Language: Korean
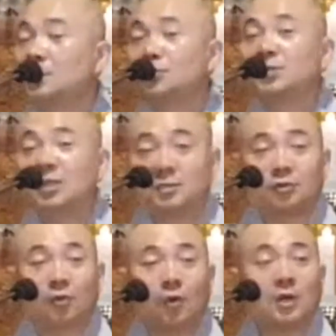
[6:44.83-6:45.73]
흉년이
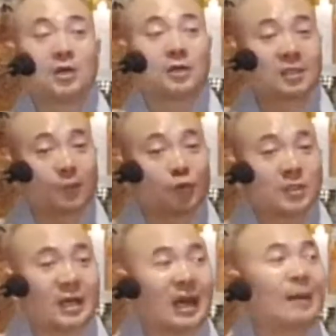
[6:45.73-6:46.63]
들고 그러다
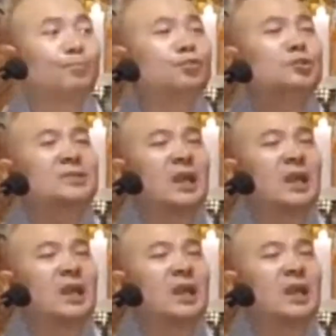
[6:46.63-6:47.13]
보니까 아픈